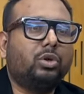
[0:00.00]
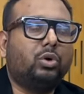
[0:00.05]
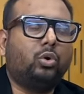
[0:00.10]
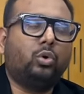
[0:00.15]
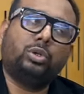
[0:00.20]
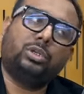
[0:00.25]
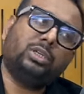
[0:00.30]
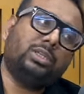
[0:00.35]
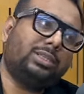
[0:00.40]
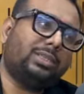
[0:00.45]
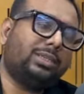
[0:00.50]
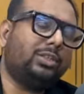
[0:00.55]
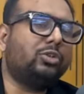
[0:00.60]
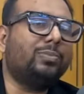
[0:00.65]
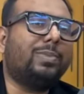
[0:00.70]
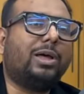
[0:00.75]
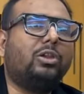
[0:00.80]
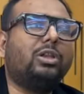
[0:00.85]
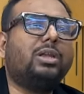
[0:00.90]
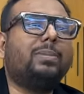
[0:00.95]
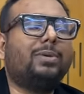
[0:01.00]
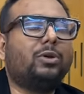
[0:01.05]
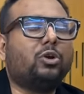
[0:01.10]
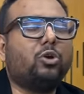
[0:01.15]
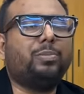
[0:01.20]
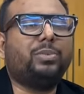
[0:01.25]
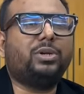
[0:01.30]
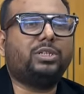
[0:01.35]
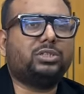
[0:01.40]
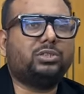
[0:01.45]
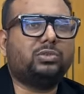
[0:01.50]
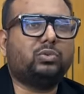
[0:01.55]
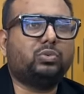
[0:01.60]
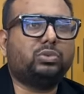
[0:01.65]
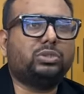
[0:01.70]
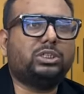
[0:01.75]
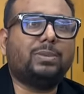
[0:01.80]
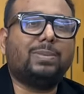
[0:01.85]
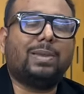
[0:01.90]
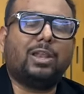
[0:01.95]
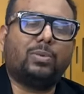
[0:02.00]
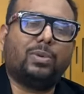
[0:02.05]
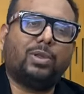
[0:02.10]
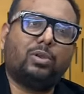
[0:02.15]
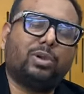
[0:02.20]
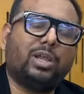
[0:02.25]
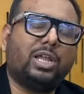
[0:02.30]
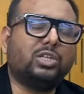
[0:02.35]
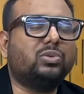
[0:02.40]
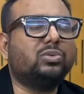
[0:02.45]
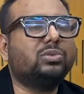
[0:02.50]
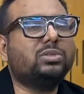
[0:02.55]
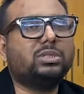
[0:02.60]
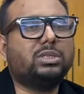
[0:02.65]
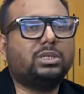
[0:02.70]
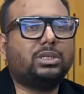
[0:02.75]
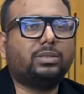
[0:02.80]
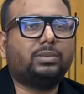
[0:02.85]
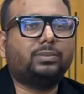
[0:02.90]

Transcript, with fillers: ওটিতে কিন্তু ভালোই আমরা কম্পিটিশন করছি ভালো ভালো কাজ হচ্ছে